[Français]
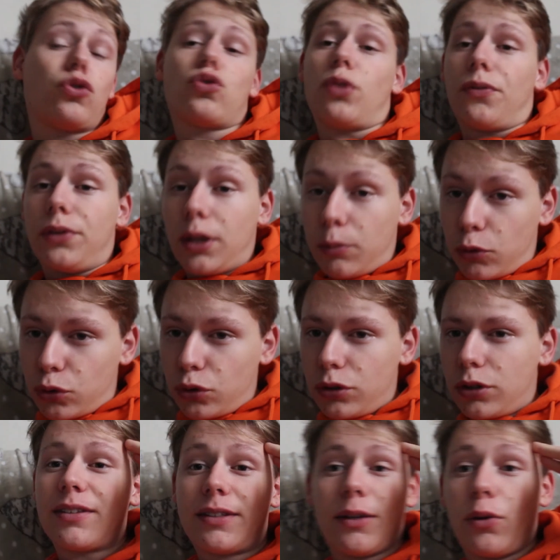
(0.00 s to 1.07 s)
que je dois finir mon
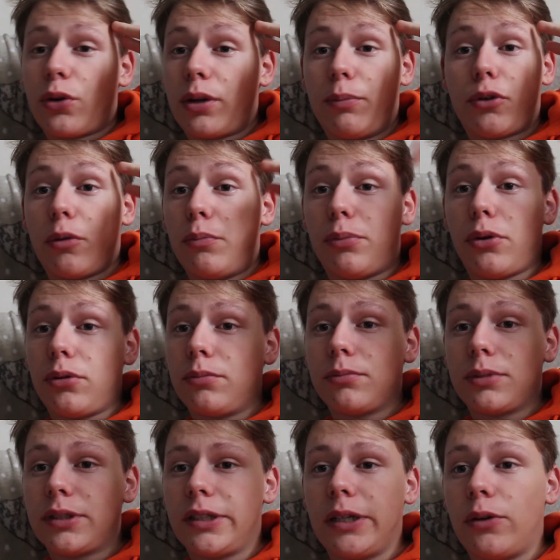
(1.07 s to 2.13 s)
truc. C'est horrible comme plan,
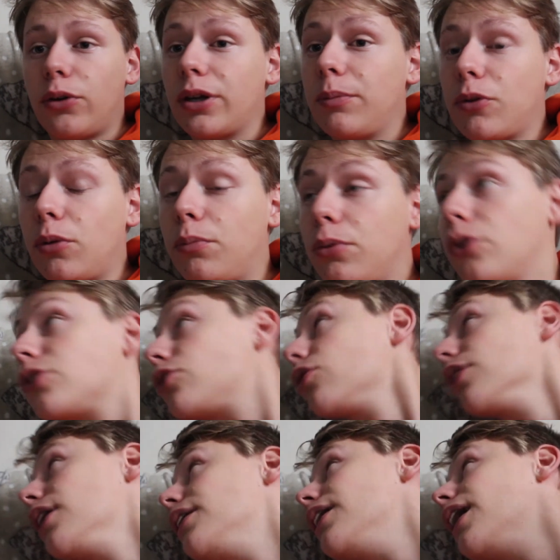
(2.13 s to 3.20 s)
c'est horrible comme plan.
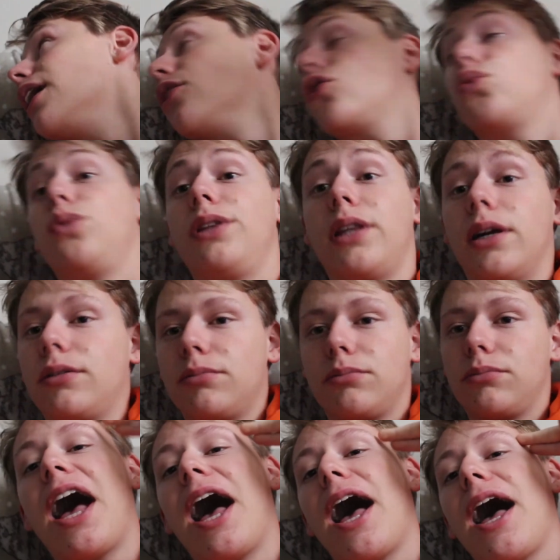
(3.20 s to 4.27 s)
Genre, il y a un suite là.
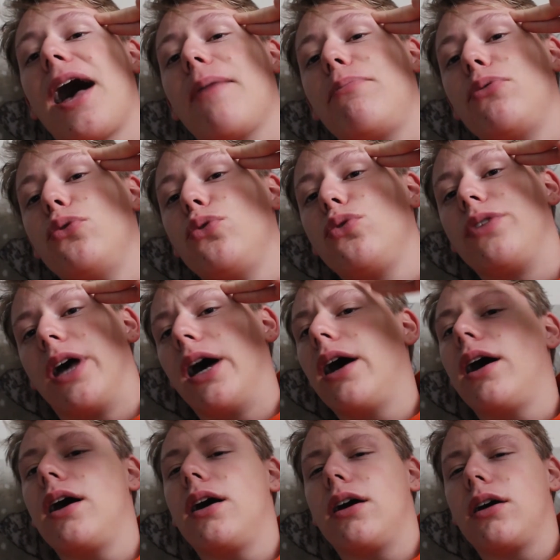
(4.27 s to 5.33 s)
À plus
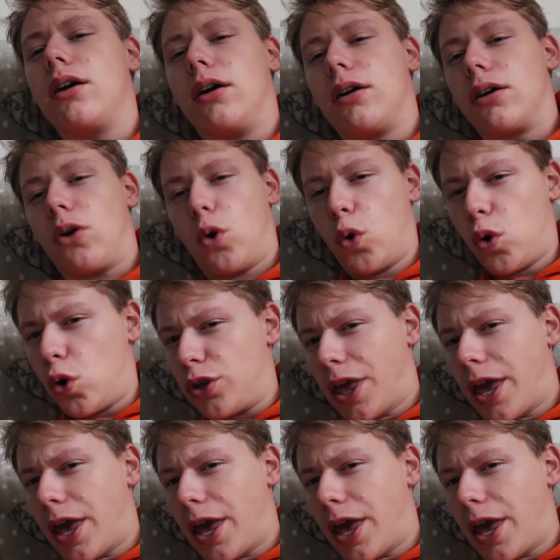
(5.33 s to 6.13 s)
tard, oh